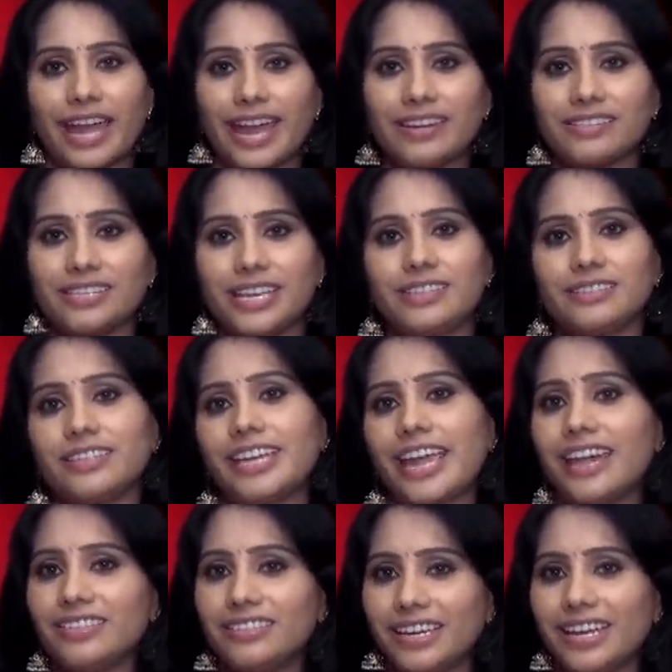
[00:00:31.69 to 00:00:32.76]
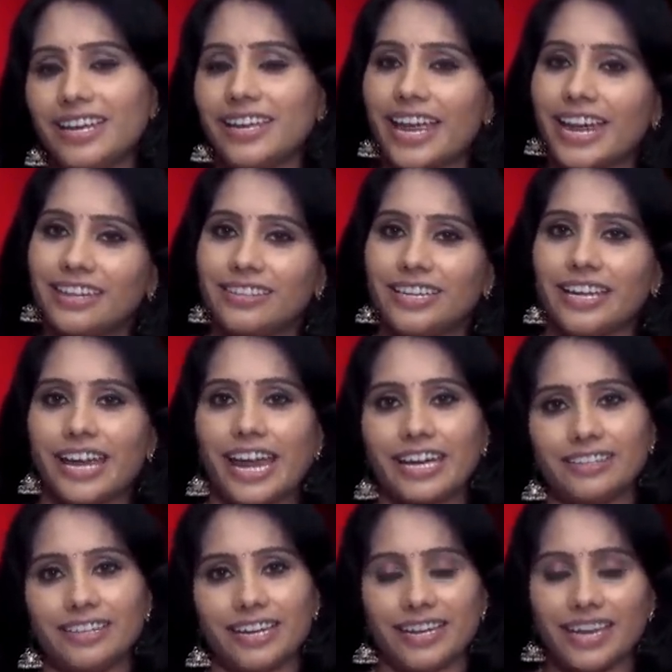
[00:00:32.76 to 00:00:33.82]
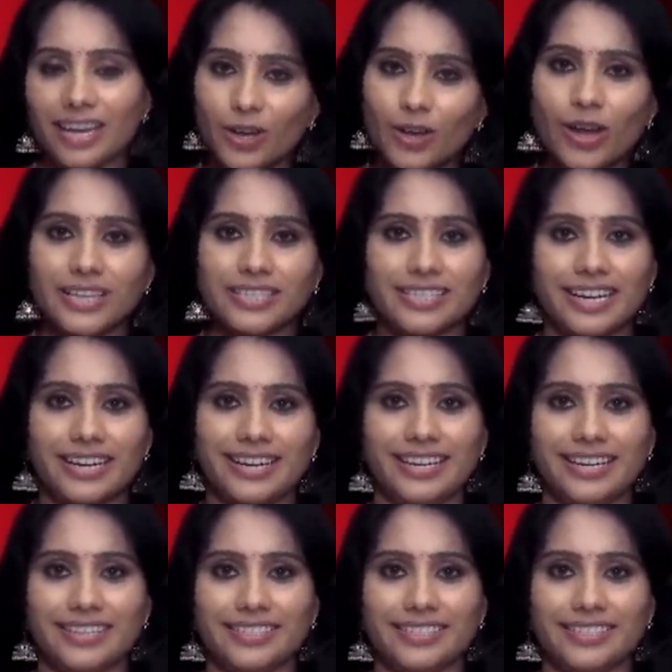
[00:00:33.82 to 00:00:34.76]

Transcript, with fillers: నైన్ సిక్స్ ఎయిట్ త్రీ ఎయిట్ త్రీ ఎయిట్ త్రీకి కాల్ చేయండి